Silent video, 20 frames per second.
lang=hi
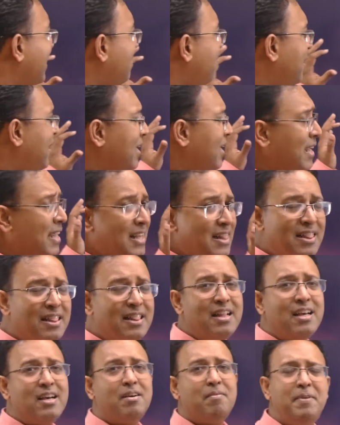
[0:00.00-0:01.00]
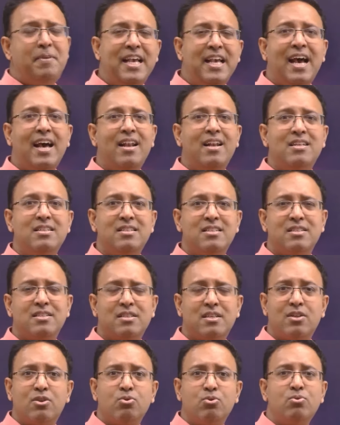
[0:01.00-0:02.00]
मैं कितना भी एनालिसिस
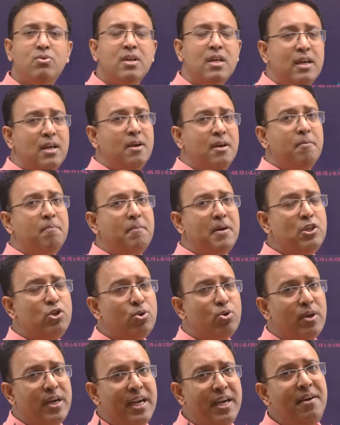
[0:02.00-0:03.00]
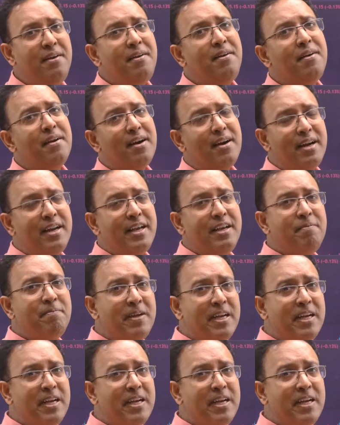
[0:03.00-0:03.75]
कर लूँ बट जो इंट्रा डे में